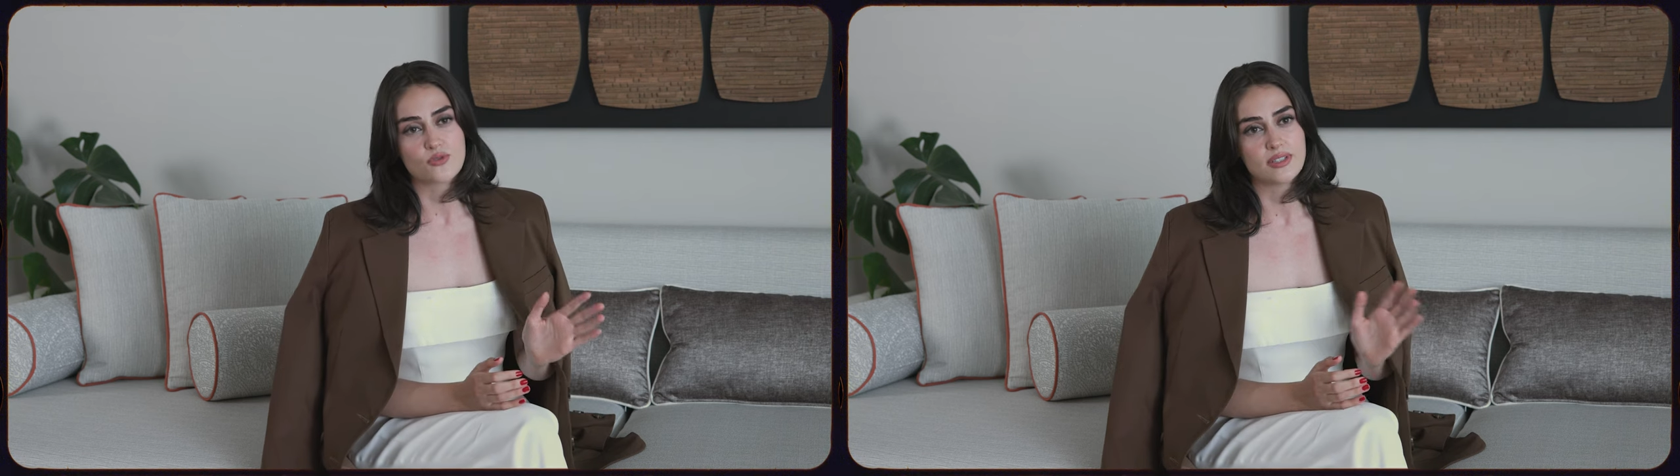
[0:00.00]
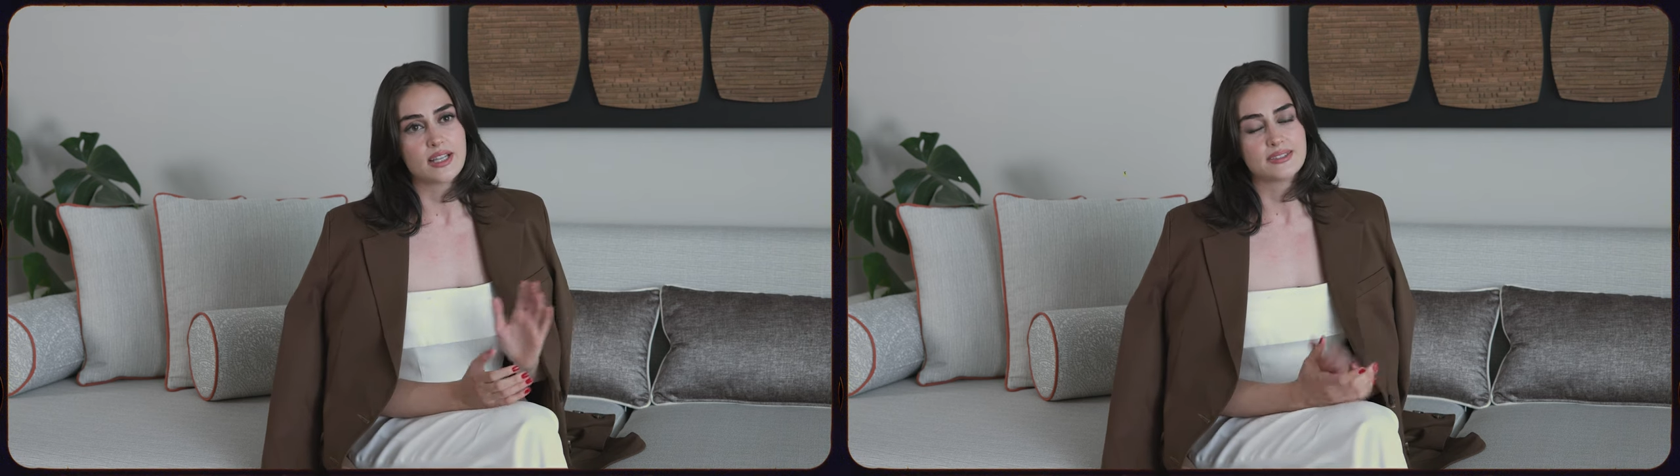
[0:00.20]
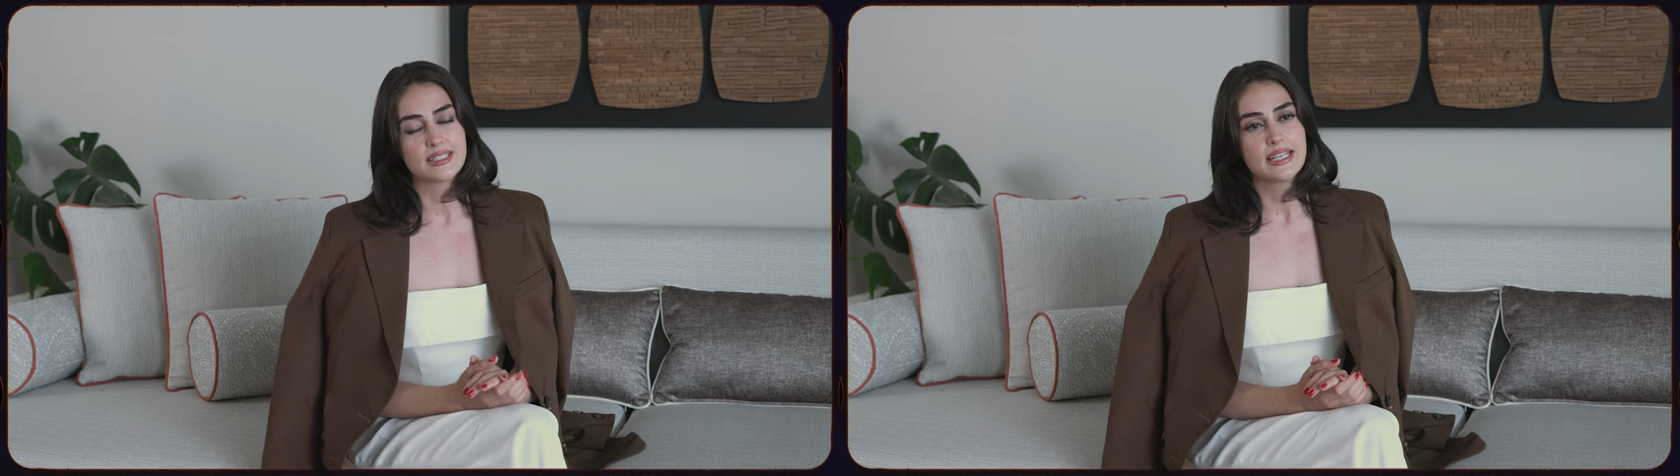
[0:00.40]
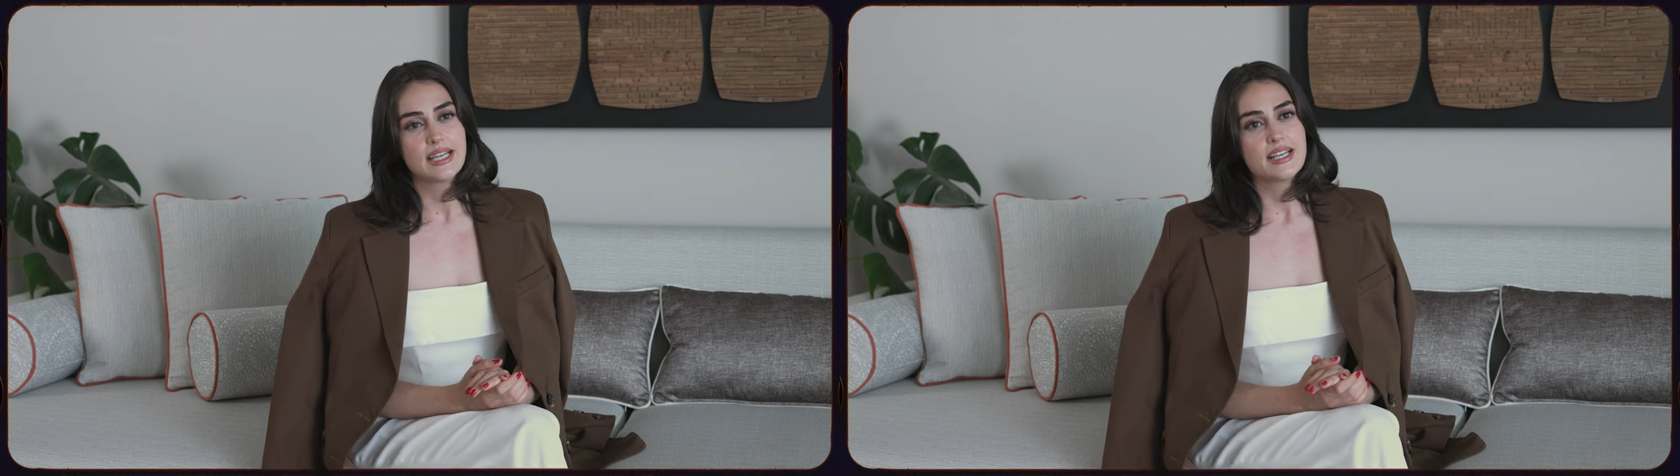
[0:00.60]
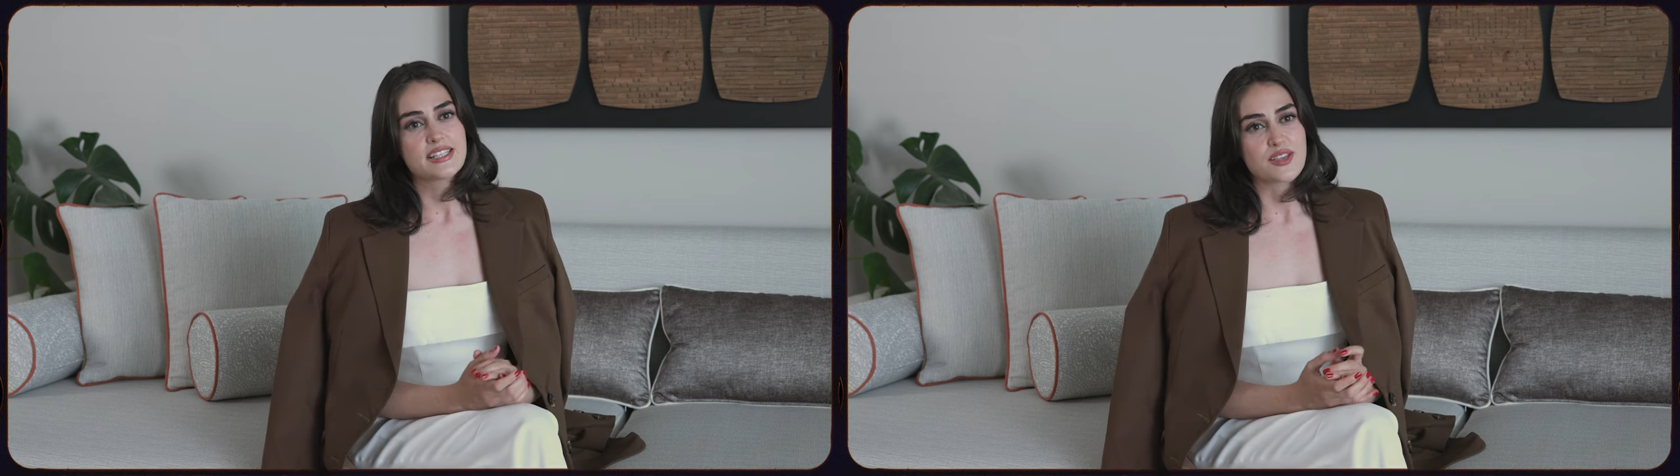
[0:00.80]
falan.
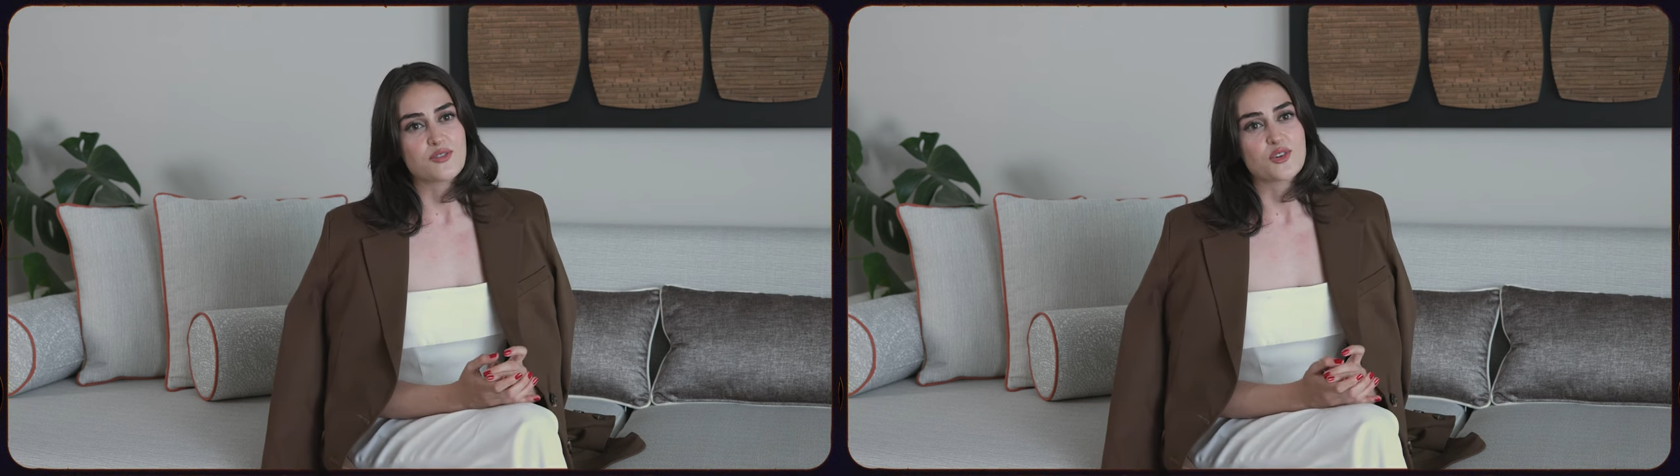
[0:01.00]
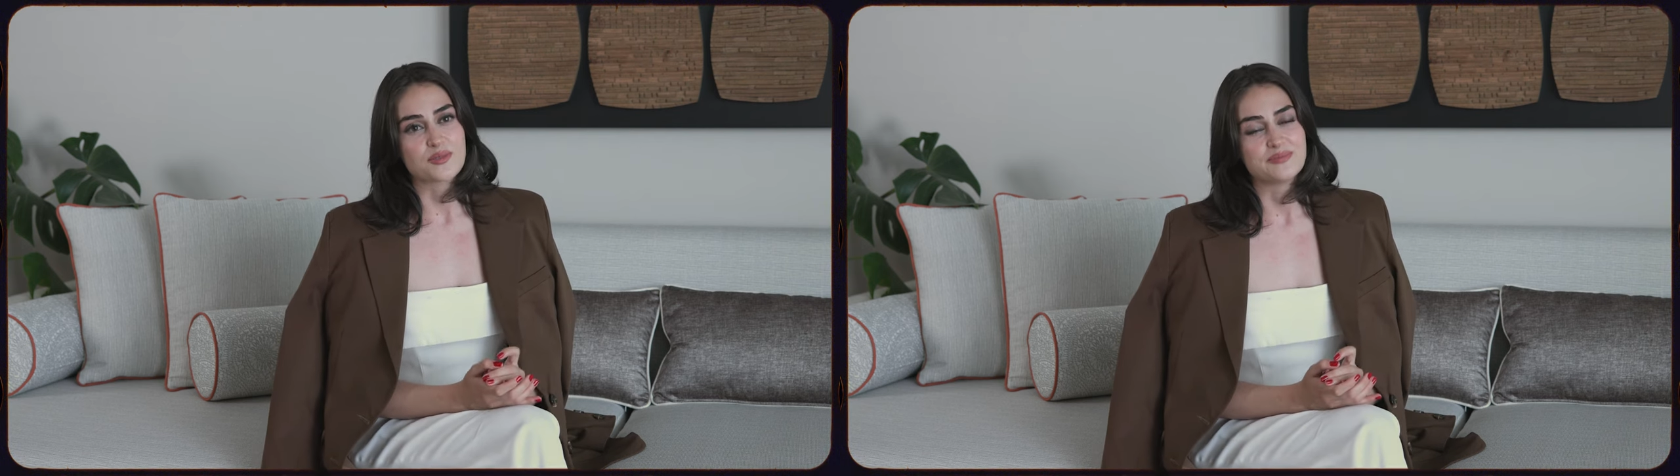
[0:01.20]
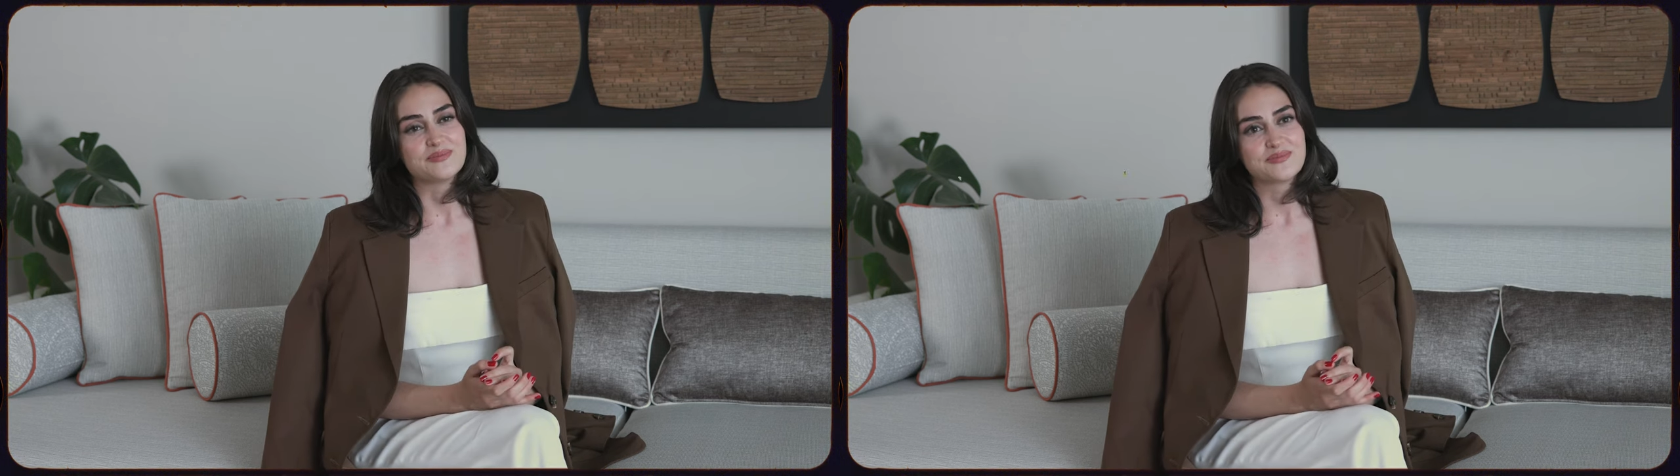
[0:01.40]
Seviyorum.